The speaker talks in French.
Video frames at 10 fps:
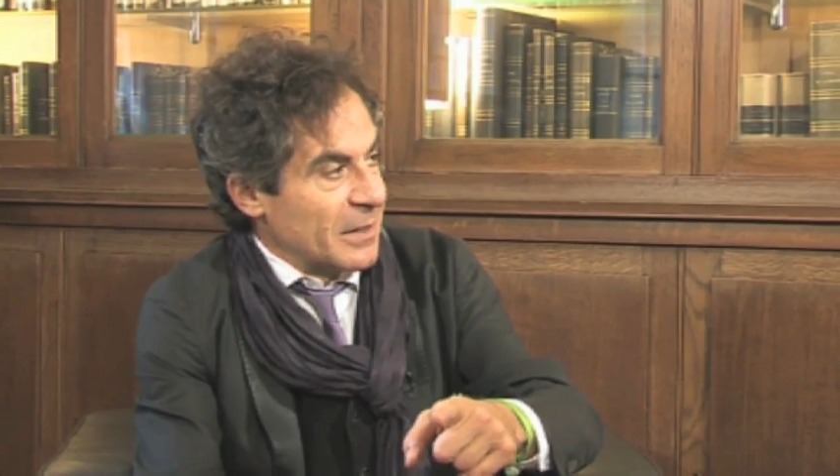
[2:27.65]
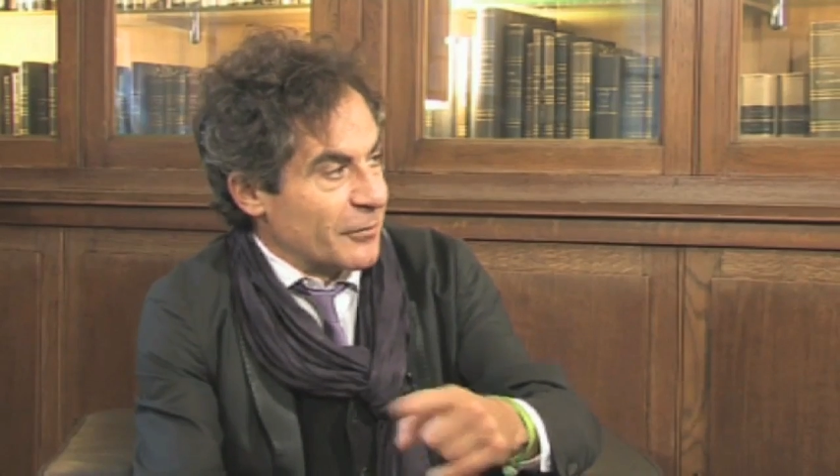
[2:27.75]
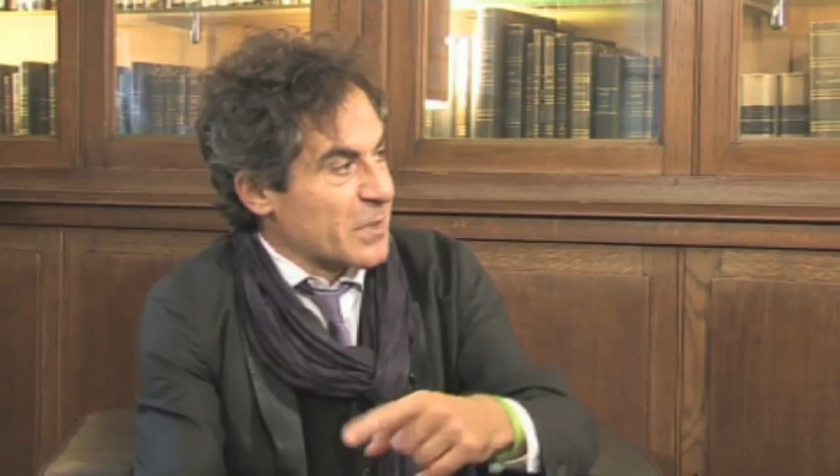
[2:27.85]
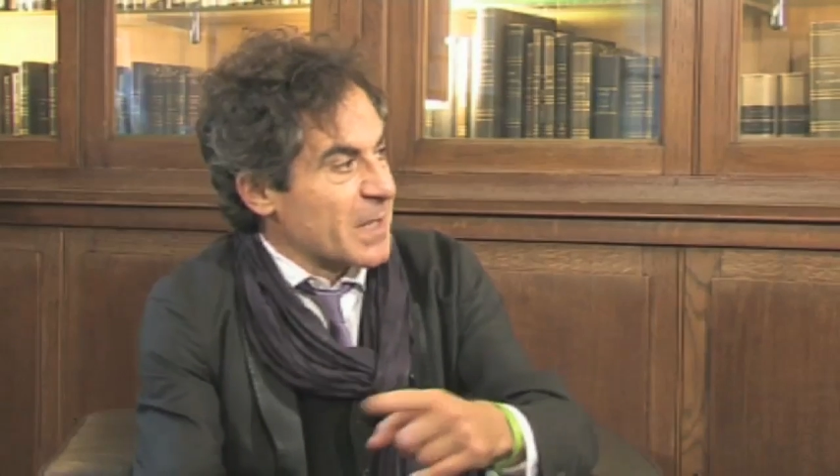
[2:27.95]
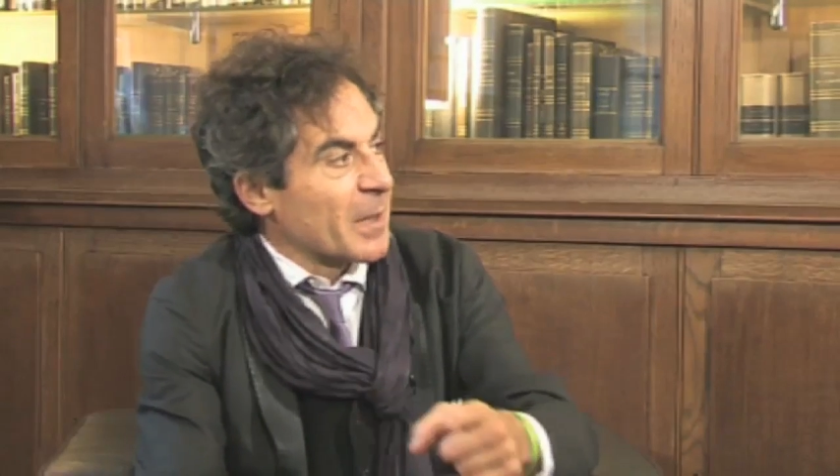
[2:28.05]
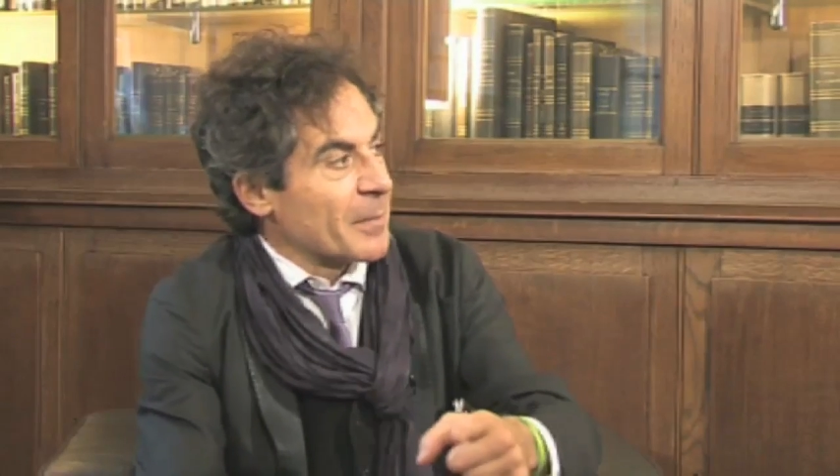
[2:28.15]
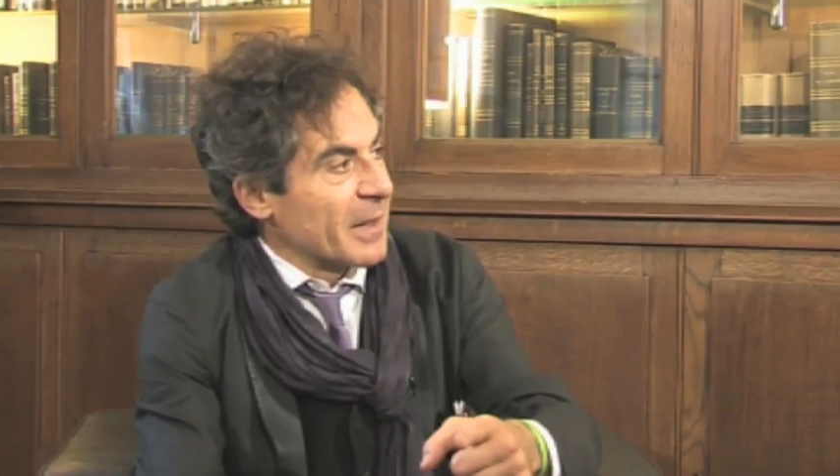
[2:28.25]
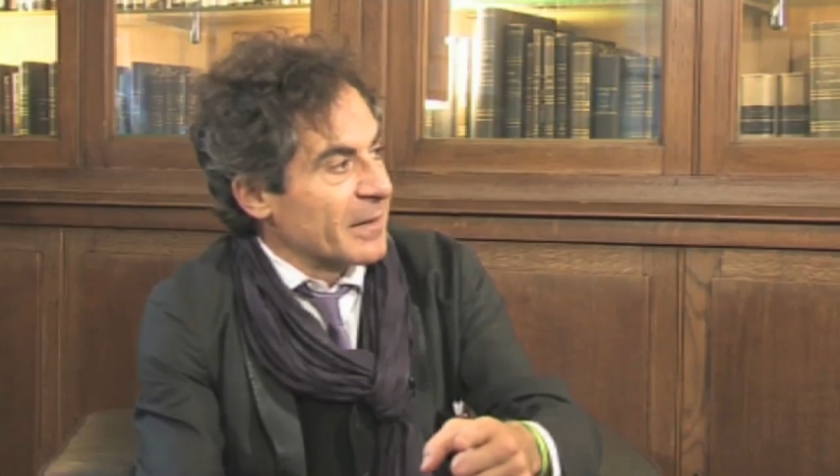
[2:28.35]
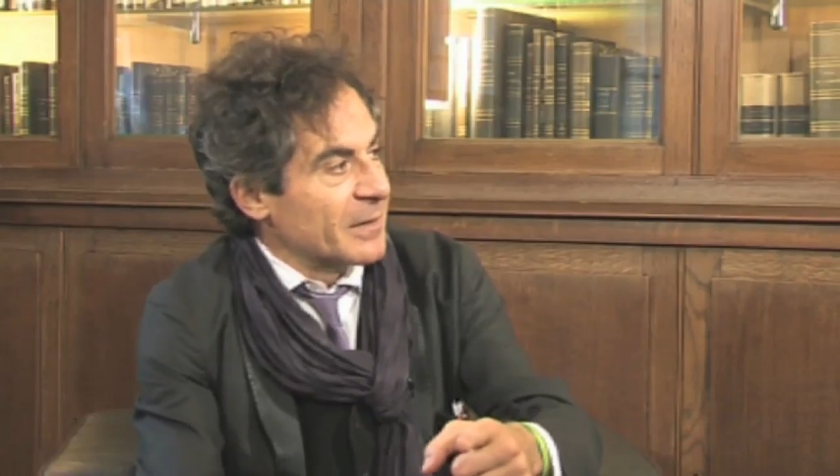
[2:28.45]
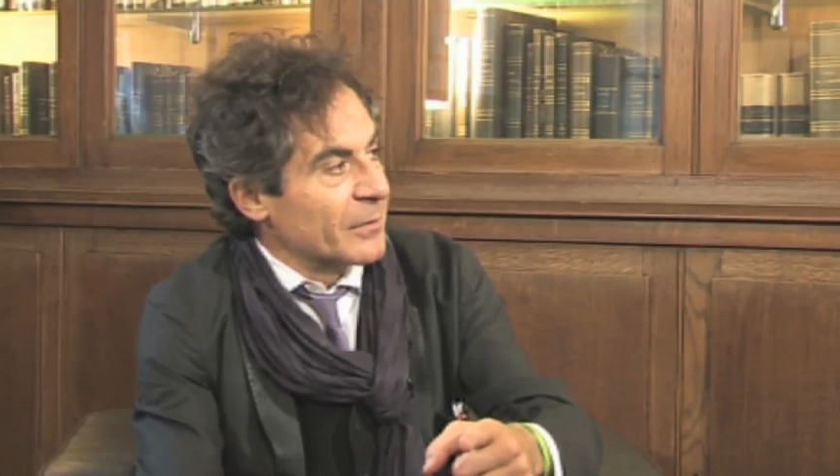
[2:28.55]
il faut s'y
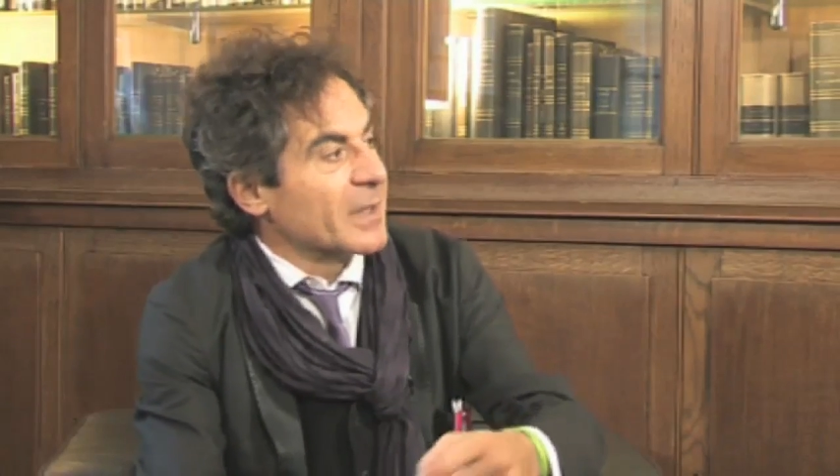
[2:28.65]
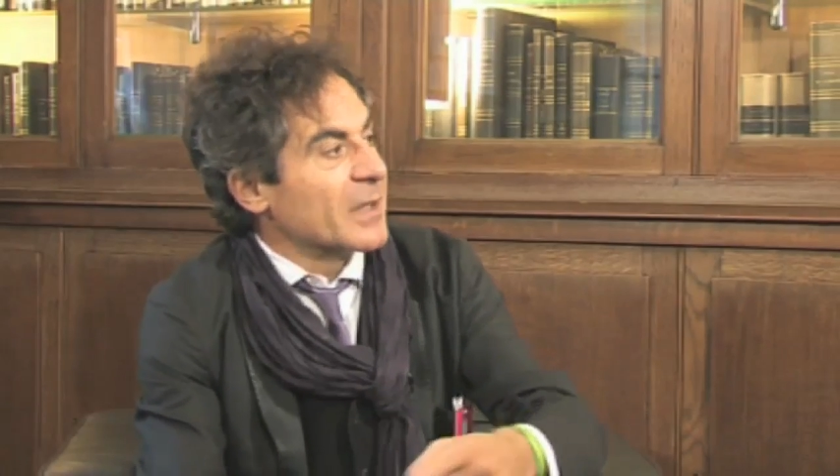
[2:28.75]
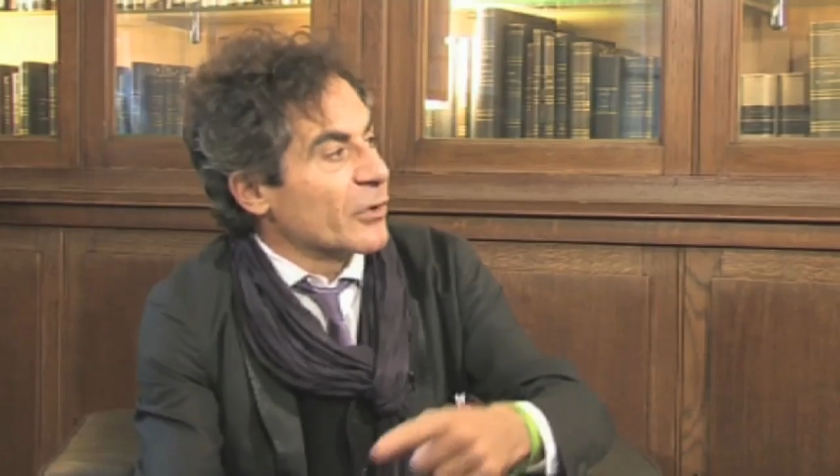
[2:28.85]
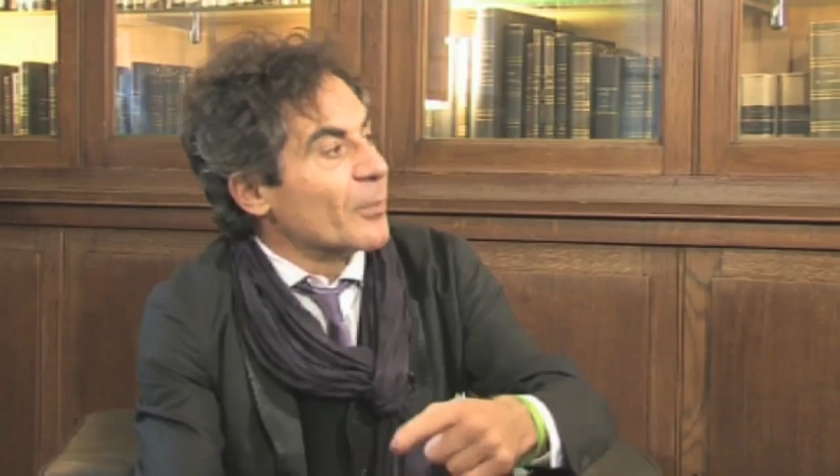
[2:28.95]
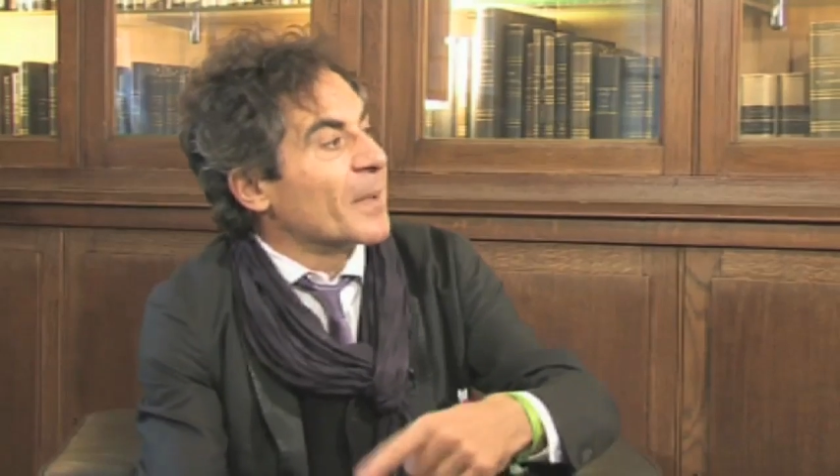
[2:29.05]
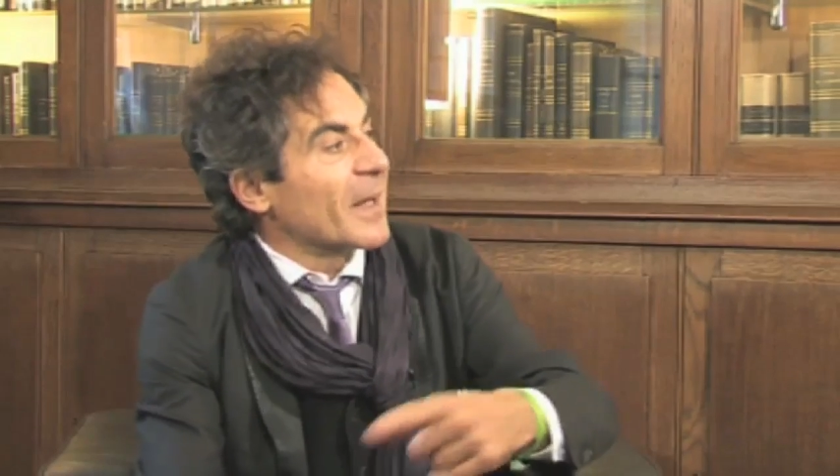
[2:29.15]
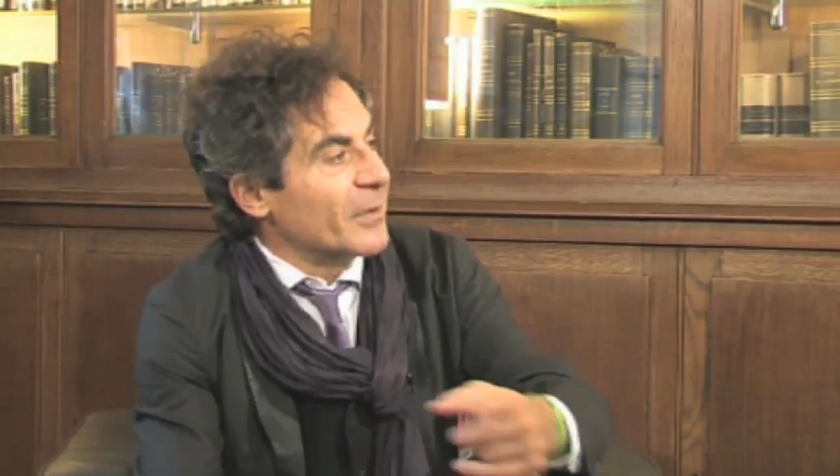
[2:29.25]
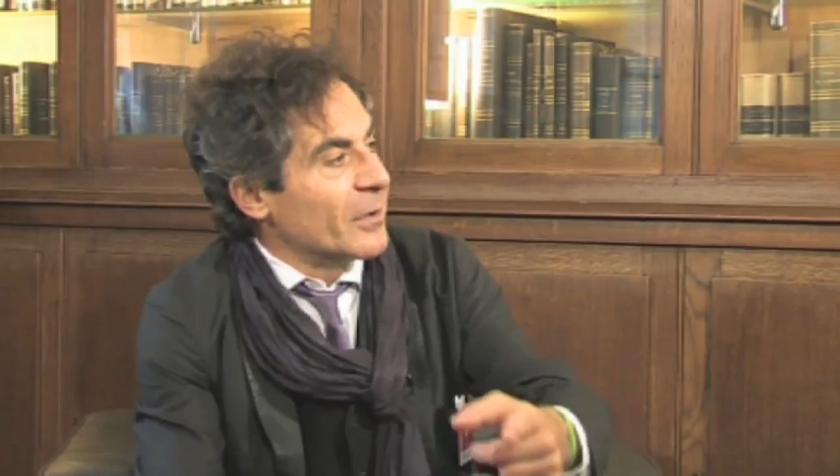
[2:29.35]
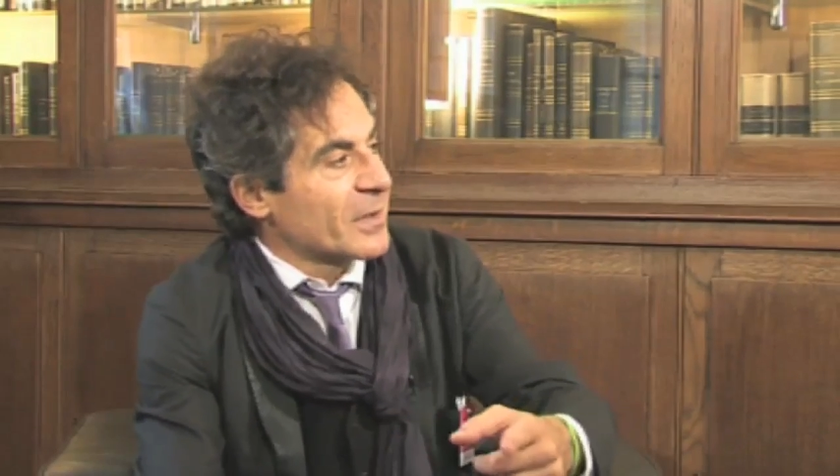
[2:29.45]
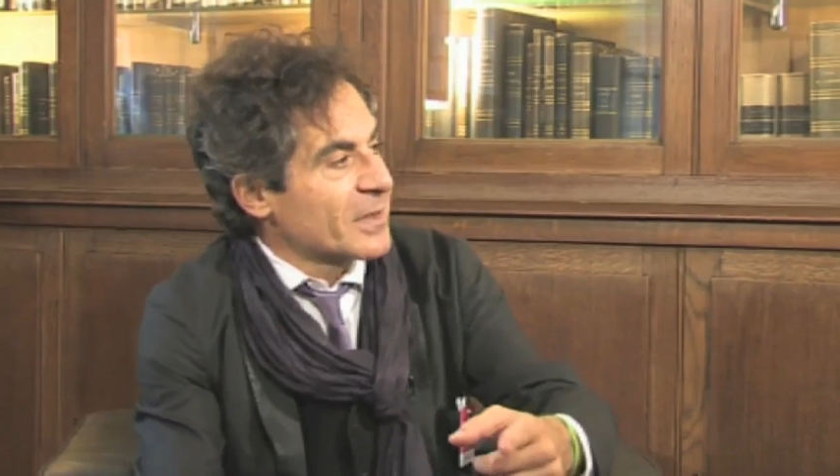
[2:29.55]
préparer. Donc il y a une sorte de
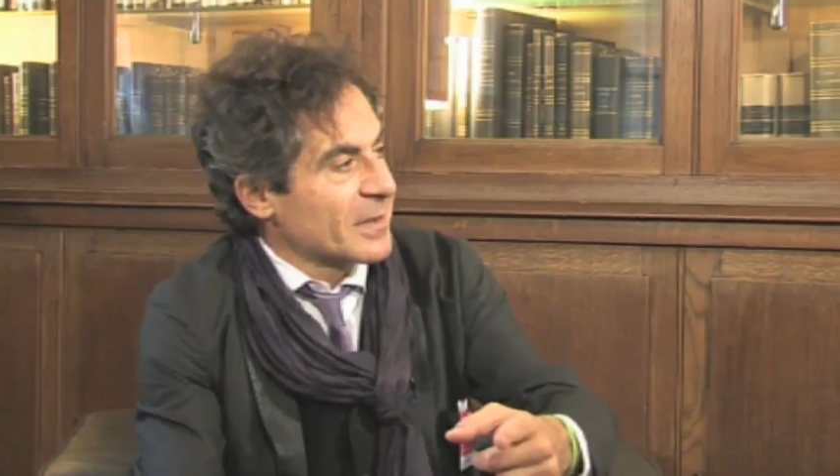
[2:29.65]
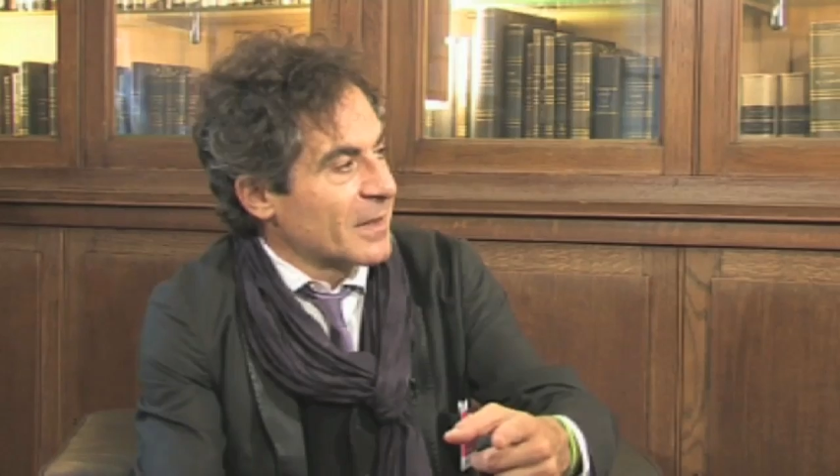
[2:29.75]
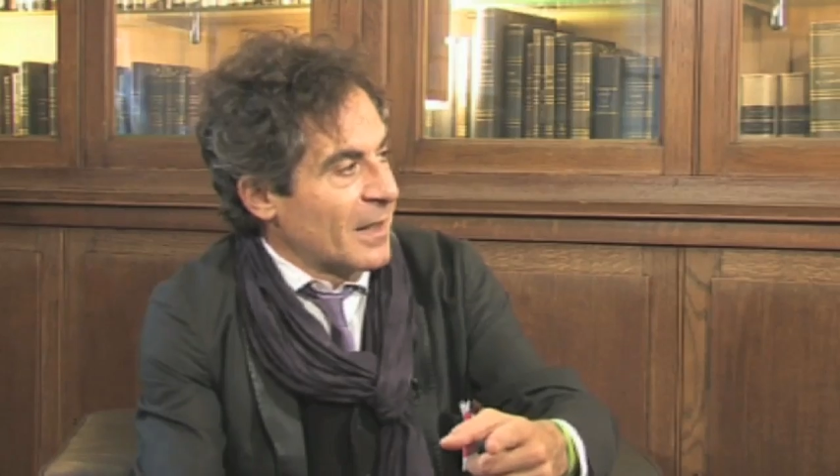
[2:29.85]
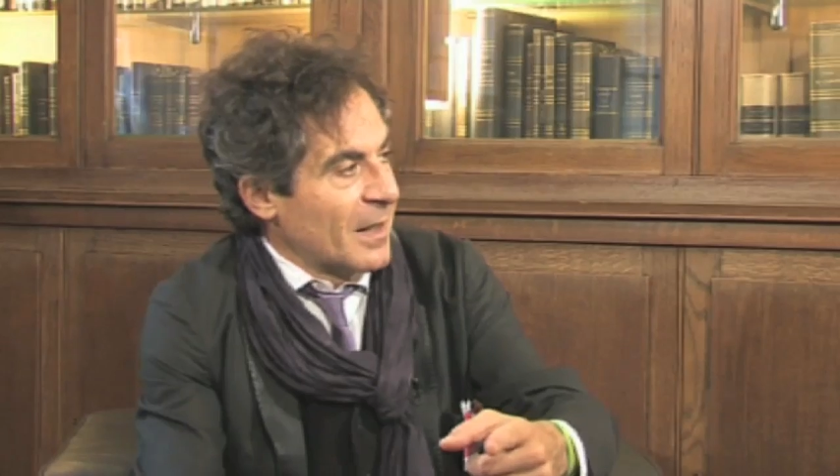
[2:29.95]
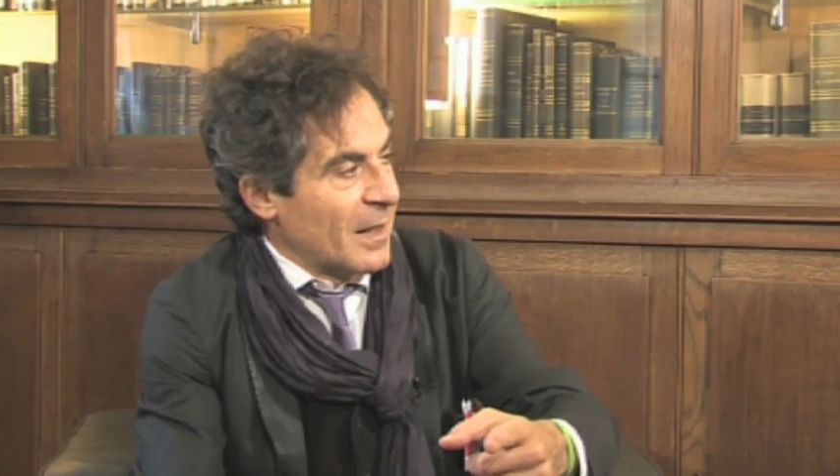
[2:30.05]
paradoxe